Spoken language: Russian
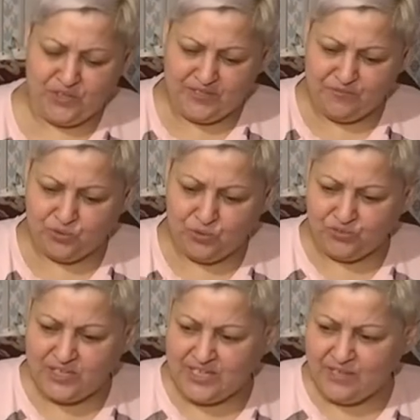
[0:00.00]
это все
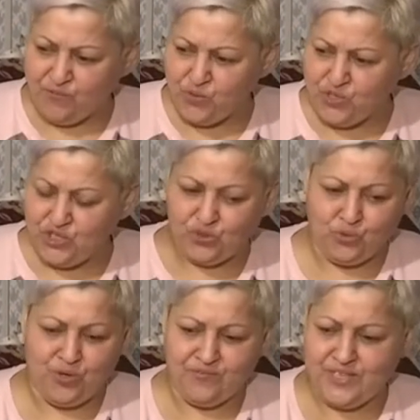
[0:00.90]
всякие
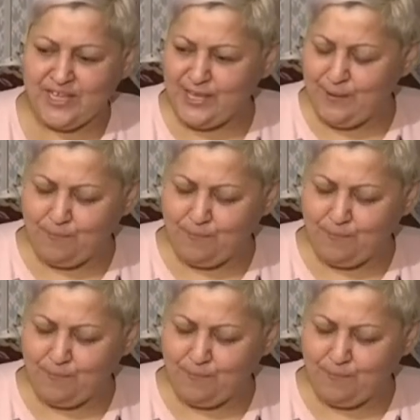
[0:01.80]
фурнитура, всякие